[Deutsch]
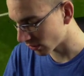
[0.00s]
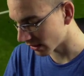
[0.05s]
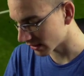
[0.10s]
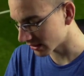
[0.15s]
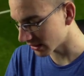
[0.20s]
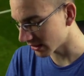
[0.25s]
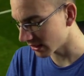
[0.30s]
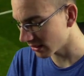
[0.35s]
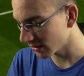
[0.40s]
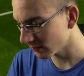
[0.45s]
das
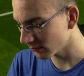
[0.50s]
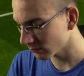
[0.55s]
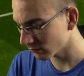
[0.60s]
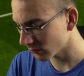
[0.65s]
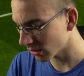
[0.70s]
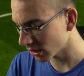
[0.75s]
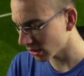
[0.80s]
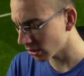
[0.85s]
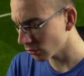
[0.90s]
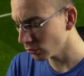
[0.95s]
hat er,
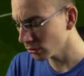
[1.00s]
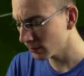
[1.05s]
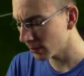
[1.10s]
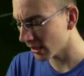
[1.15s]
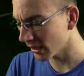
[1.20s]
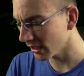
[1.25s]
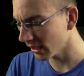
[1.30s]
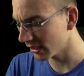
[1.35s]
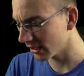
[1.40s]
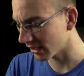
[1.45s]
hat er gut
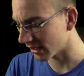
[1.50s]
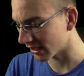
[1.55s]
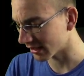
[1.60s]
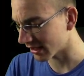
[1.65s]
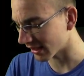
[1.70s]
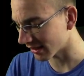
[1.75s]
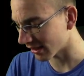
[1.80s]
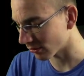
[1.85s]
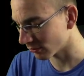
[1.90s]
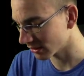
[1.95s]
pariert hier, der
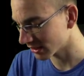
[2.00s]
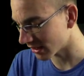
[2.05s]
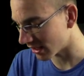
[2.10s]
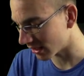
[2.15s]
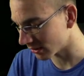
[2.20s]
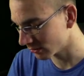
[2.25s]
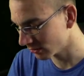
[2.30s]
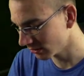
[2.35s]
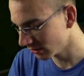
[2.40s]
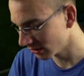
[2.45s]

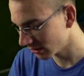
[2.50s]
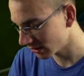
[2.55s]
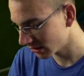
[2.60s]
Tatarusanu.